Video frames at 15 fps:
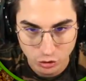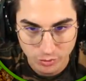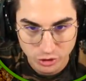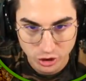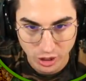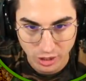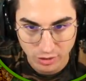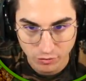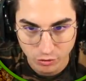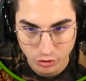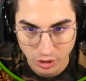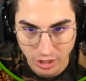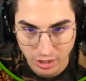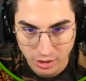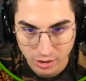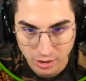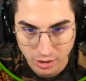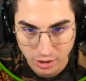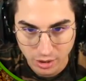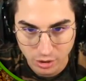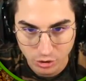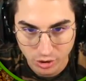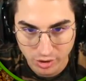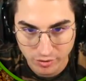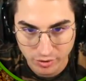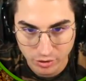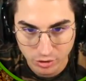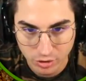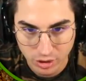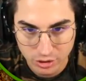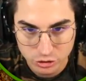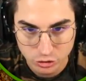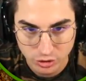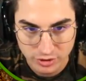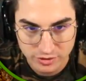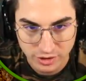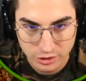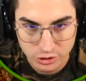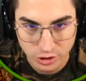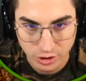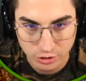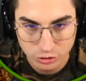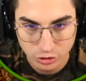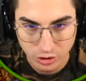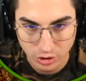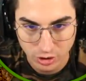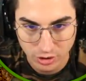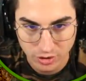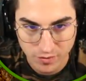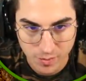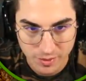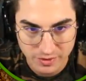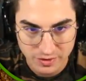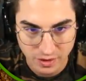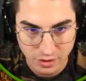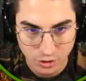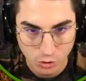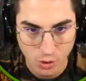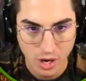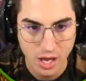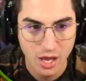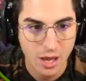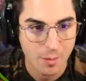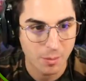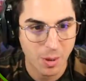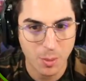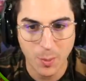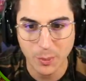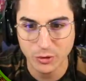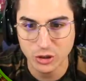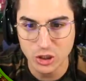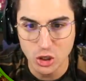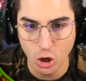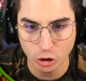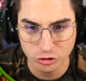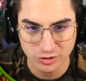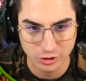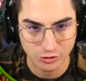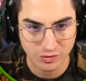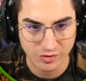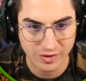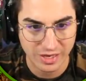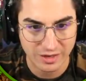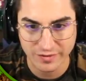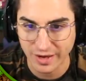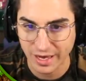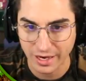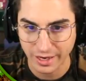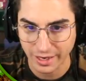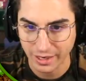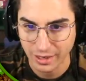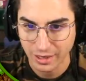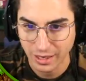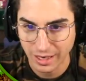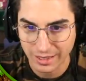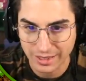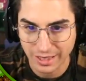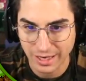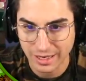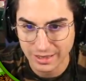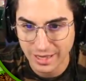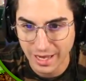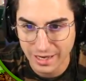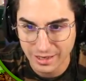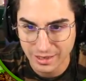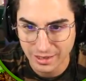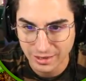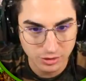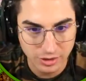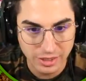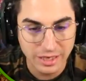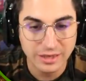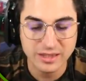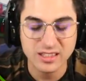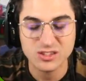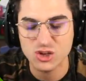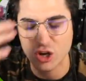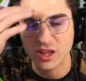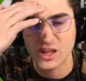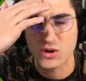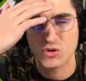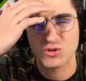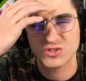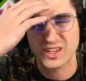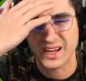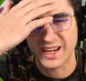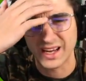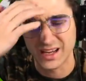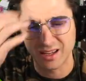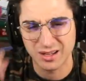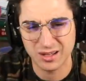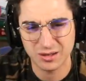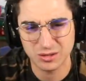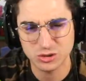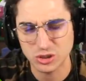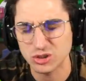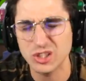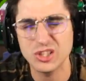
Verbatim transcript: Come ci arrivo io là? Allora, eh, ragiona Sasha, ragiona, la devi passare di qua. Ma proprio di notte dovevi arrivare a creare danni? In realtà Jaden non lo sa che... Cioè,